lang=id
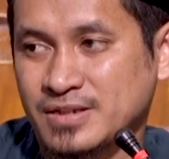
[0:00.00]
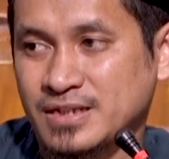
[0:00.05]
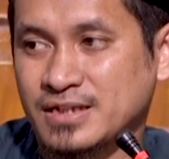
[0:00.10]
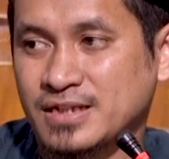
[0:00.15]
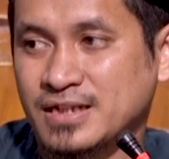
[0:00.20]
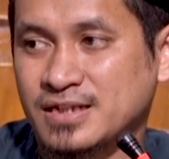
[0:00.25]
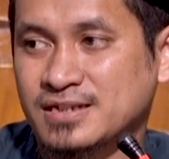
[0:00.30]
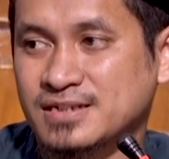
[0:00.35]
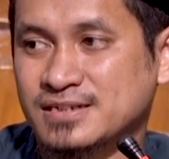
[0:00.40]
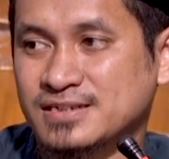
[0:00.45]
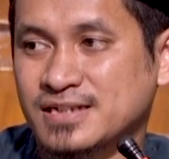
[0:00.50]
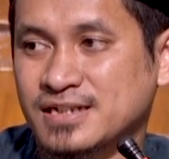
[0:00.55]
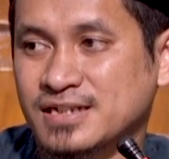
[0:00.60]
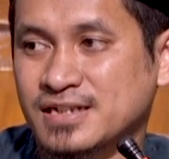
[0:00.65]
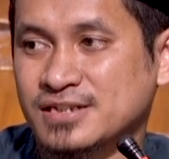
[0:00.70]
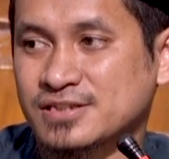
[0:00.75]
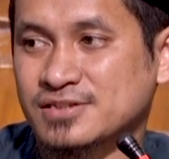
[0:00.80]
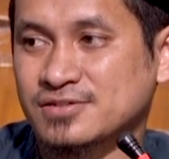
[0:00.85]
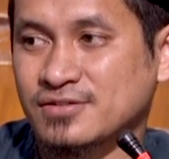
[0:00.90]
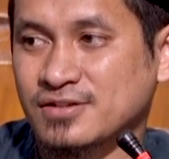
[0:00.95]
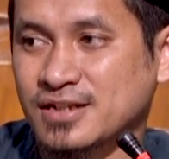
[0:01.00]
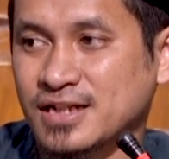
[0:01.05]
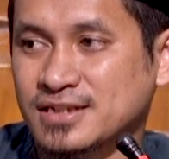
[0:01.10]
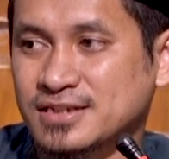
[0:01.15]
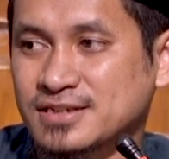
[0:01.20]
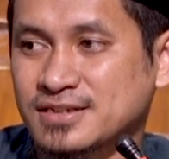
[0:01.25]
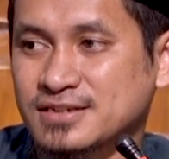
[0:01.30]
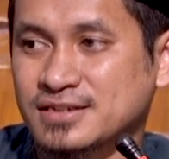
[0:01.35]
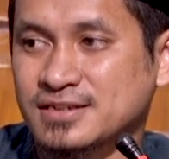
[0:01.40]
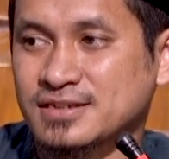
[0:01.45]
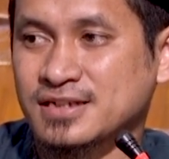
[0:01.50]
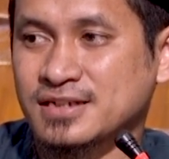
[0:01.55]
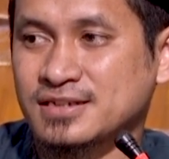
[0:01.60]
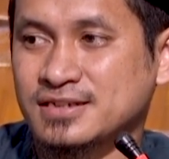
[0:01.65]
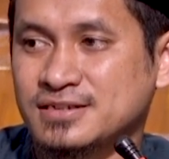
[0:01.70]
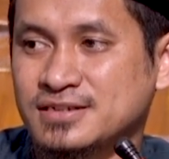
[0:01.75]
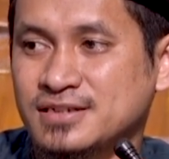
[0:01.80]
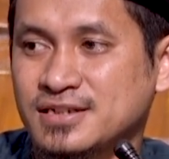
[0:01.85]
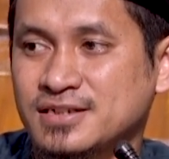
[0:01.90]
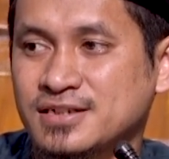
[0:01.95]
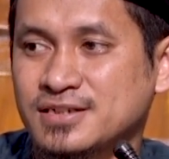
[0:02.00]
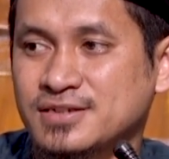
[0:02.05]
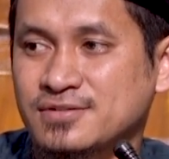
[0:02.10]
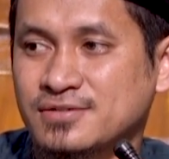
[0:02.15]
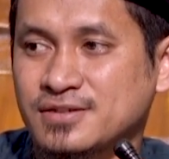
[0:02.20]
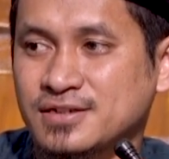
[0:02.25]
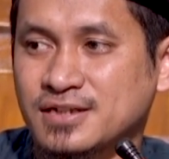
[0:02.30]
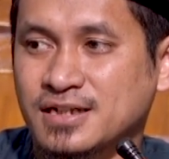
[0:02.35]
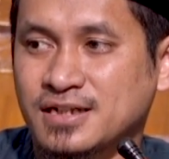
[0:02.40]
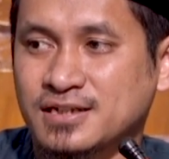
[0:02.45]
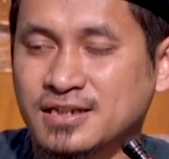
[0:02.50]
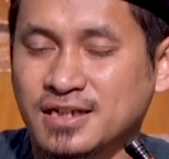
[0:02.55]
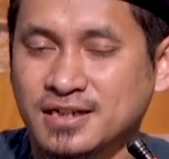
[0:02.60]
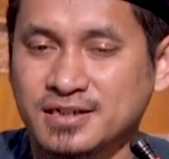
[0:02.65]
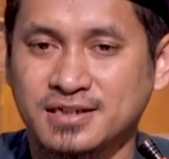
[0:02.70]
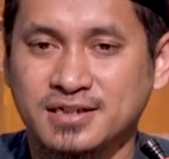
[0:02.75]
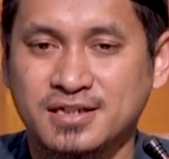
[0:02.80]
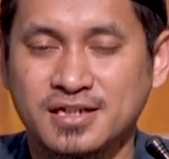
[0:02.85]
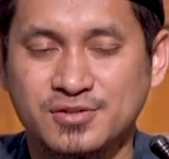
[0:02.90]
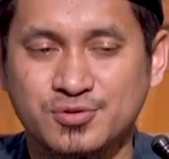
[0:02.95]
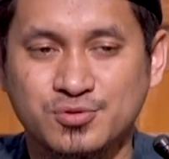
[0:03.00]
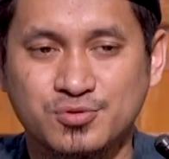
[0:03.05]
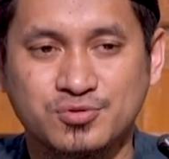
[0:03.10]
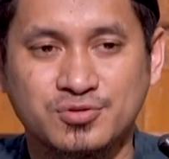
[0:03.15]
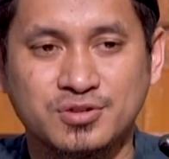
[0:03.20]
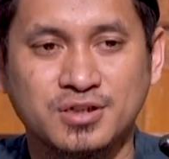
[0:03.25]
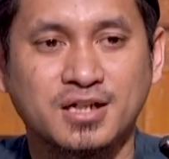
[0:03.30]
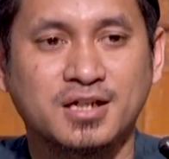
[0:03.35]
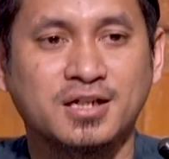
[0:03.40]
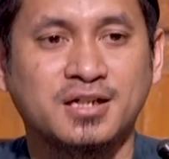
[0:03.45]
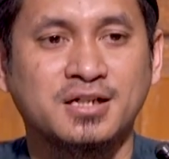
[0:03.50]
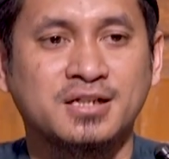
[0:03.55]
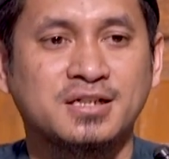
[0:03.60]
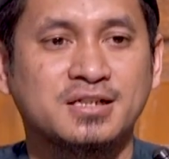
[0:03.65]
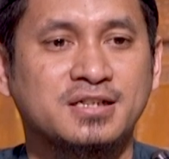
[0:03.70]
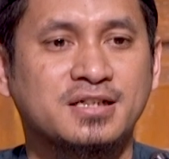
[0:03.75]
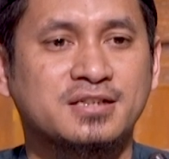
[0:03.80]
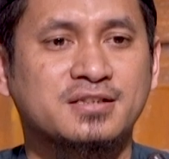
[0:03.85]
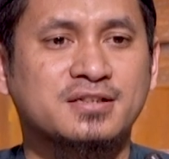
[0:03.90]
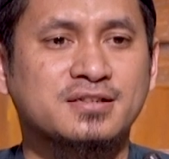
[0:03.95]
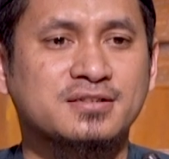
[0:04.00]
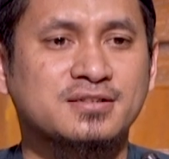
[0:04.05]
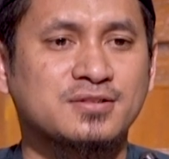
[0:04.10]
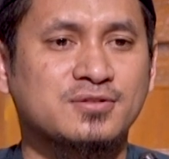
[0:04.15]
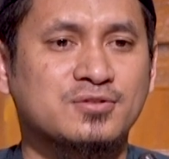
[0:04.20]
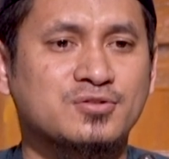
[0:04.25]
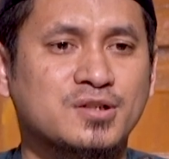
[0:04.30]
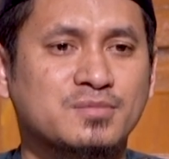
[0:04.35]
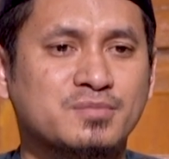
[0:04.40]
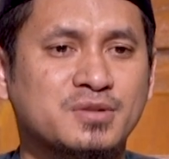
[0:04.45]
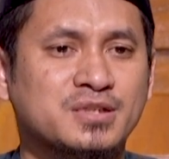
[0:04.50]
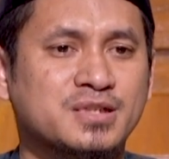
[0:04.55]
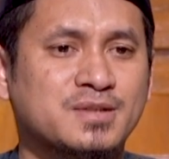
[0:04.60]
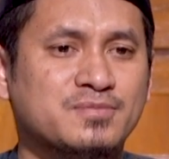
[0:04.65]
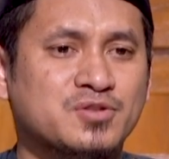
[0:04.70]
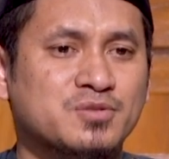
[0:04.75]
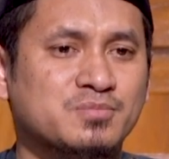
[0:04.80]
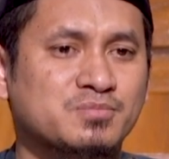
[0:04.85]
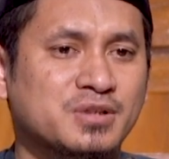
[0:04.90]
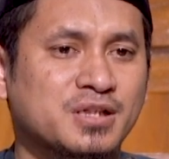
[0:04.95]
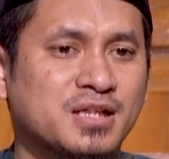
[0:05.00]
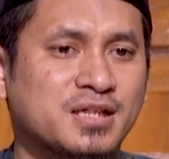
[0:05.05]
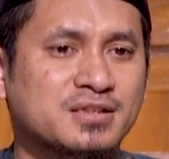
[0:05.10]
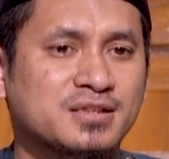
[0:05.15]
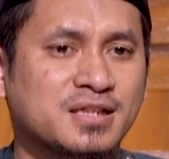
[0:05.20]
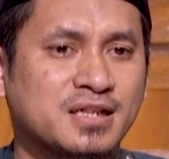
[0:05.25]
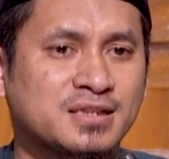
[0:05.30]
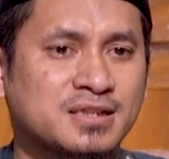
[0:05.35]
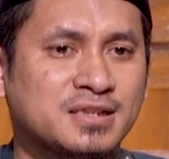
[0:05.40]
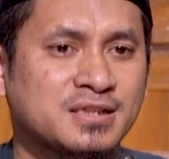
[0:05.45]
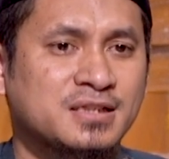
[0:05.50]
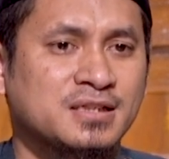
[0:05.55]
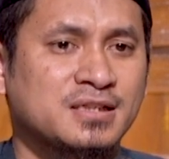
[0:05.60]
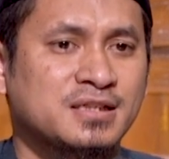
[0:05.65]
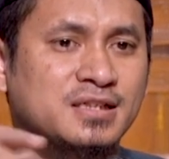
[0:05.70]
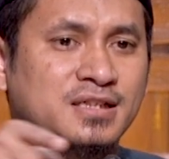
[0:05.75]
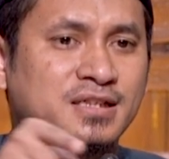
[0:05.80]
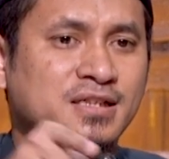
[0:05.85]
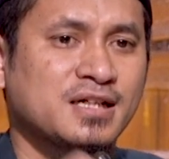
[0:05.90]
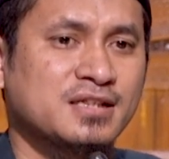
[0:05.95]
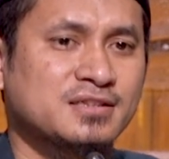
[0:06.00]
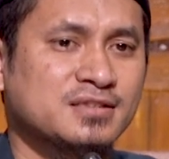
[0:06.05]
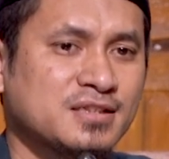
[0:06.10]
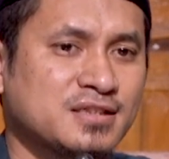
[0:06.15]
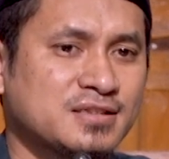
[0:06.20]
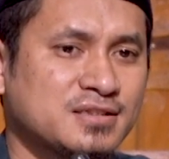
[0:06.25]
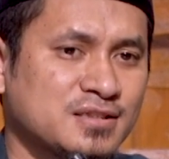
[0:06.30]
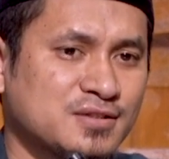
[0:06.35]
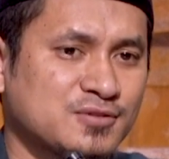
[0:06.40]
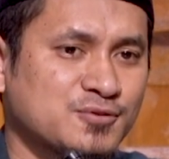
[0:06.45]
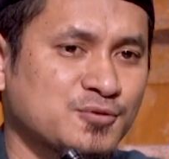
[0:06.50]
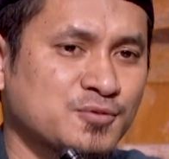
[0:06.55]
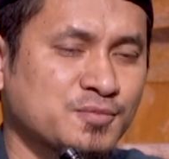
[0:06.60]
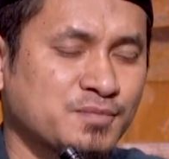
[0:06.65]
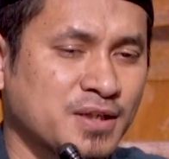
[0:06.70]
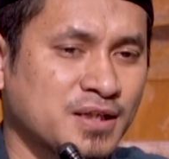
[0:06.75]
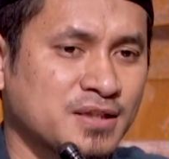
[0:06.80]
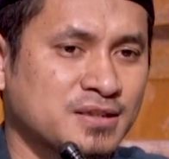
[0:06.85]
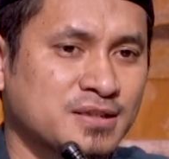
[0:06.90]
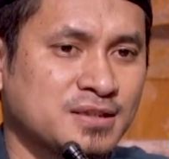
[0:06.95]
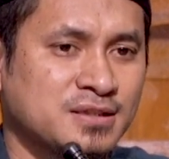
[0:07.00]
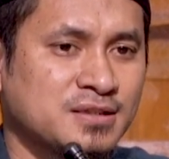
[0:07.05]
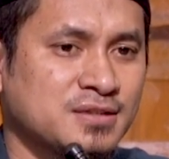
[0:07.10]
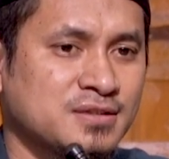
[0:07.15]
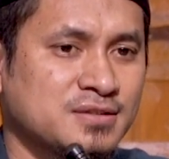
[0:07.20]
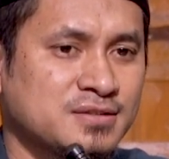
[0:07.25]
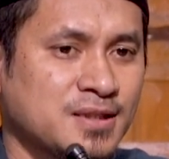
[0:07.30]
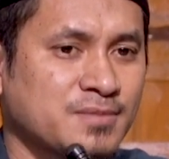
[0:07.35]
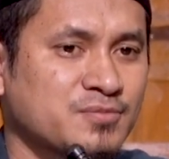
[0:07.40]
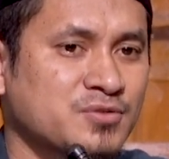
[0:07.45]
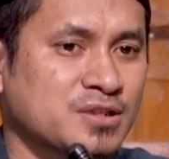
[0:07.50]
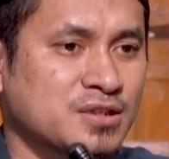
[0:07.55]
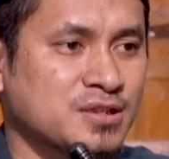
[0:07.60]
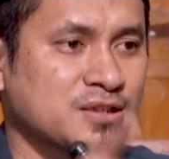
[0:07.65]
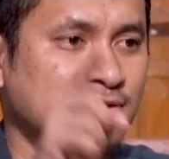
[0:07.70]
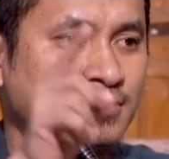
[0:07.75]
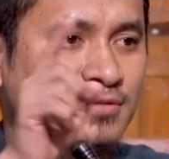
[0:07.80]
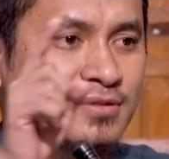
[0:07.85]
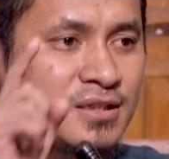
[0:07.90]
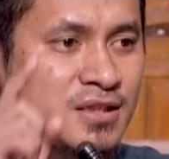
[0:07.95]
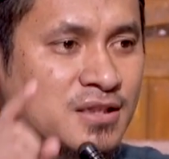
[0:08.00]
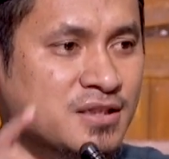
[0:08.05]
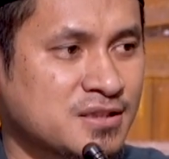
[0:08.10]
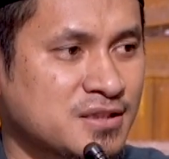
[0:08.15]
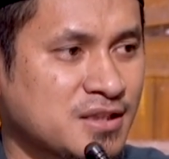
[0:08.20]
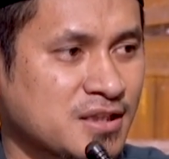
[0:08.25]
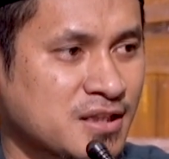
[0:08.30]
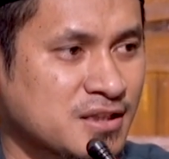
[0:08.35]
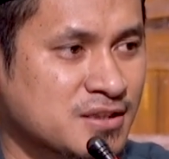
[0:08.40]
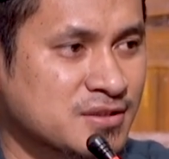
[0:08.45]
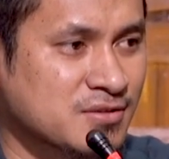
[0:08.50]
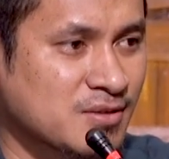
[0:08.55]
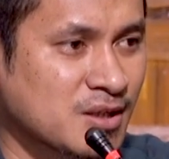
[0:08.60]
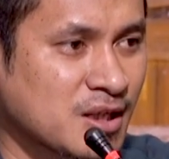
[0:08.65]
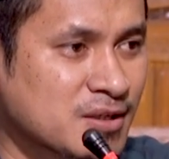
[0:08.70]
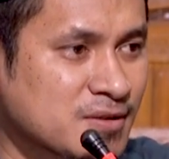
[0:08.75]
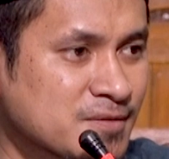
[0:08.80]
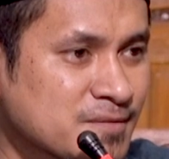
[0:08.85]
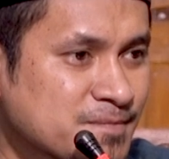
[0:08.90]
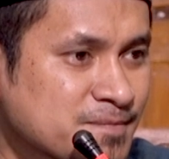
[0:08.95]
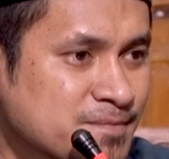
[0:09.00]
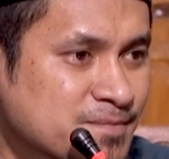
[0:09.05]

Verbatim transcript: Dia kerjakan sholat ketika dia itu ingat. Tadi kasusnya yang tertidur sampai jam 9 tadi, ingatnya di situ. Berarti jam segitu dia kerjakan sholat.